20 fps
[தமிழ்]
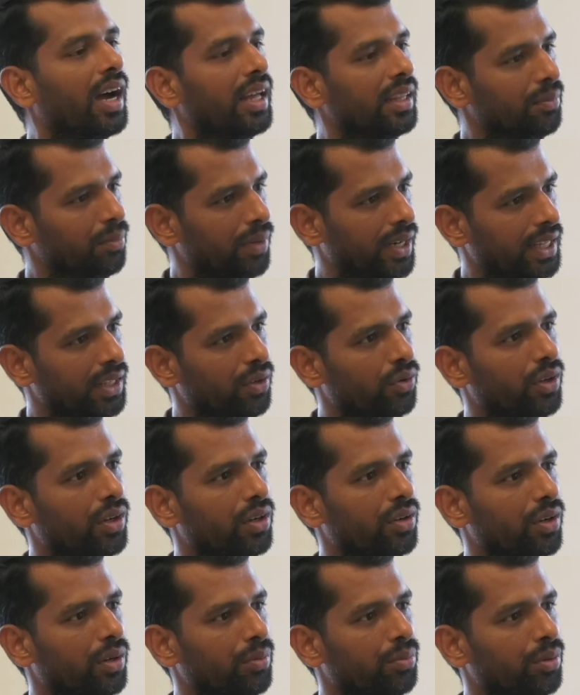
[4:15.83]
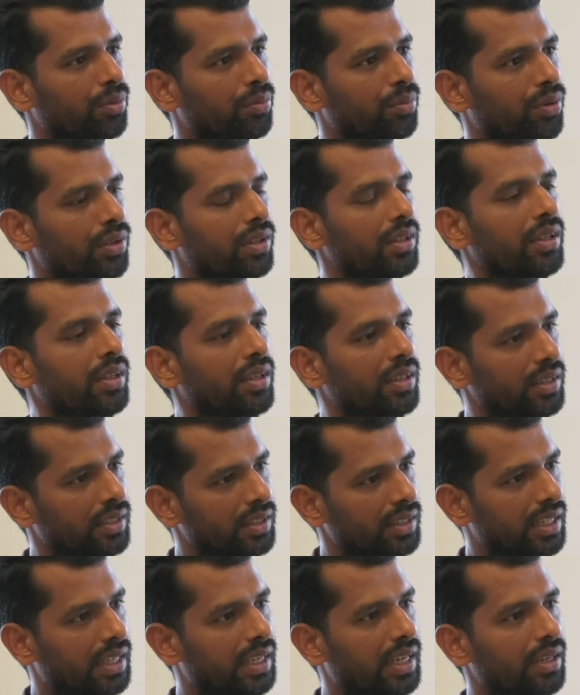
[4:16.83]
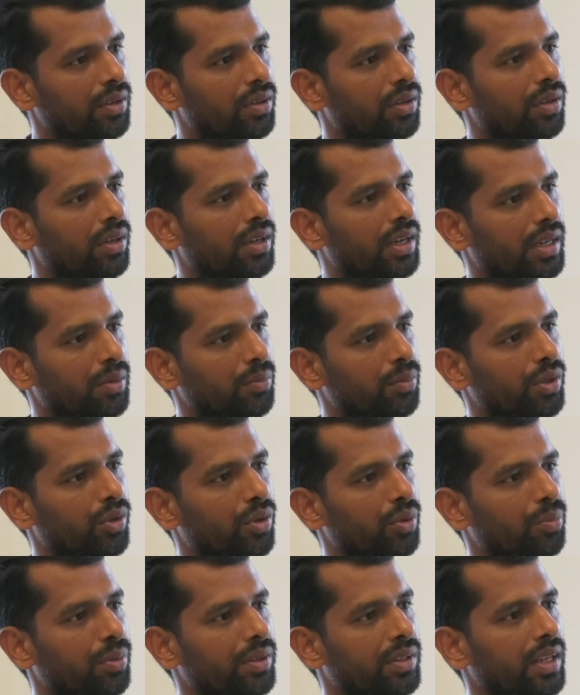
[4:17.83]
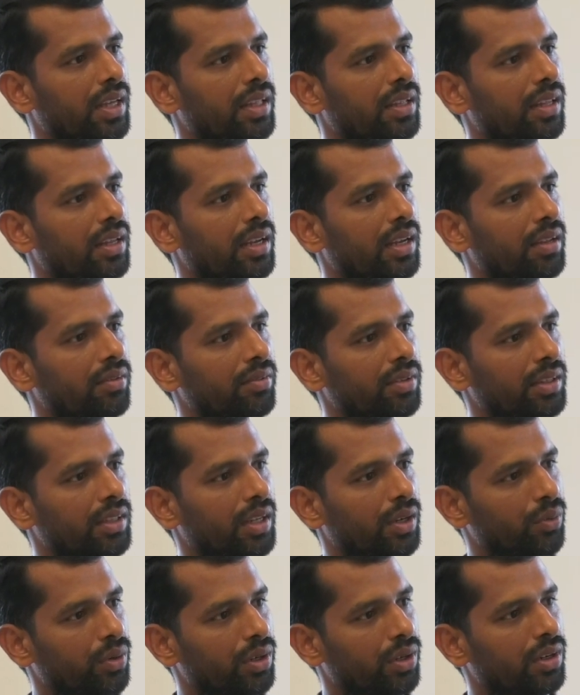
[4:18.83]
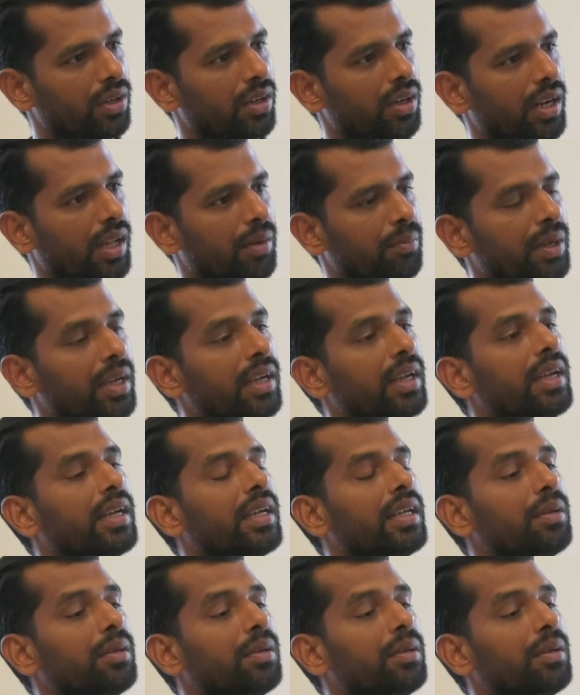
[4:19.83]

அது மனித உடலுக்குள்ளே போகும்போது இங்கே கரு கருமுட்டை உற்பத்தி ஆகிறதில்ல வெந்தில் உயிரணு இல்லாமல்